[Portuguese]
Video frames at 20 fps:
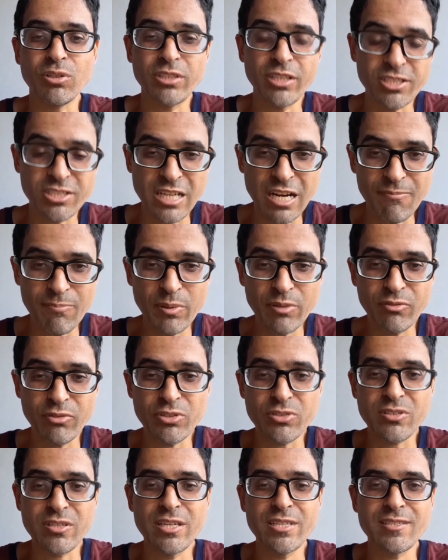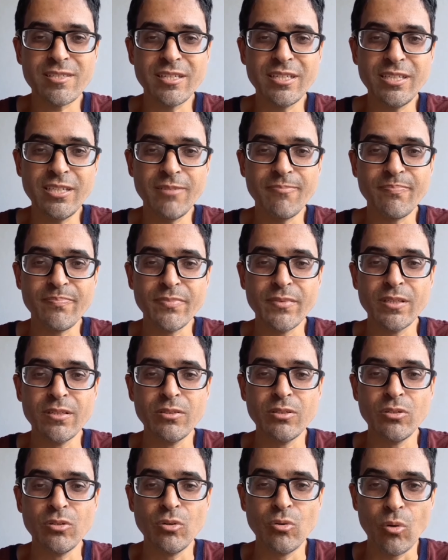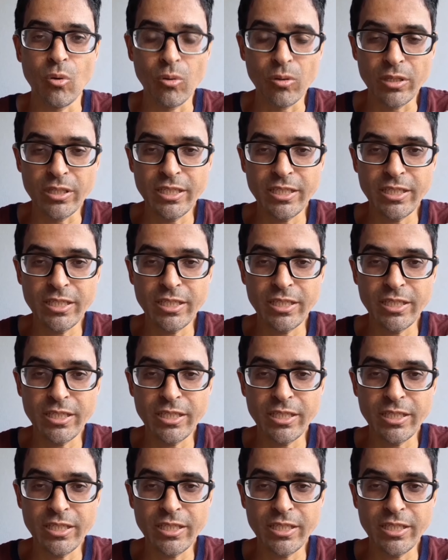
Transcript: Vou deixar para vocês aí o